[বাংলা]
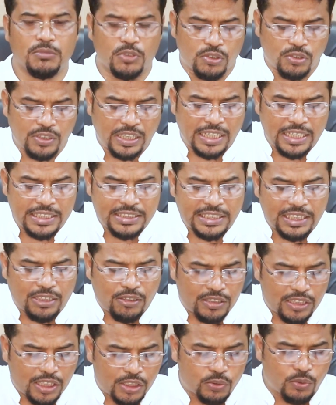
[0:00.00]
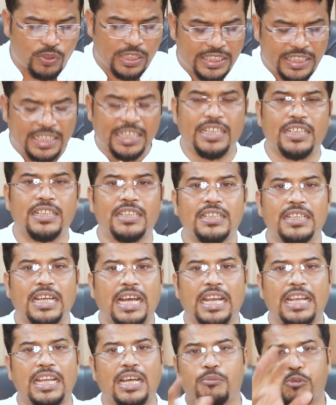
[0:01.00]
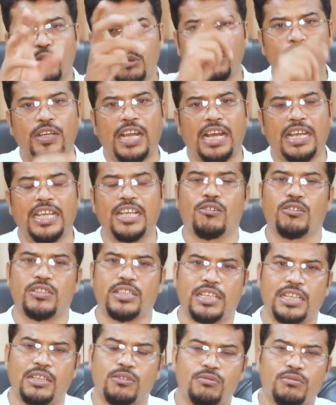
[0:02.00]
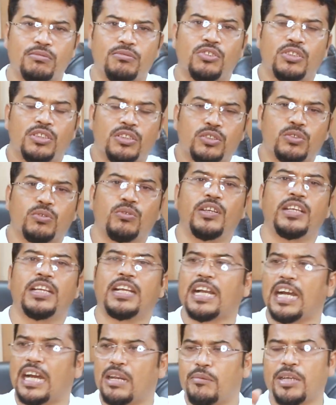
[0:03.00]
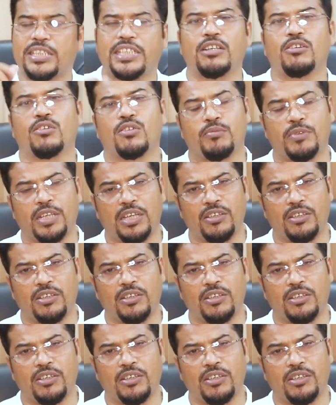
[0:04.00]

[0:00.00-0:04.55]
মধ্যখানে যে কথাটা তুলে দিলেন আল্লাহ প্রভু না এই কথাটা শুনলে কার মাথা গরম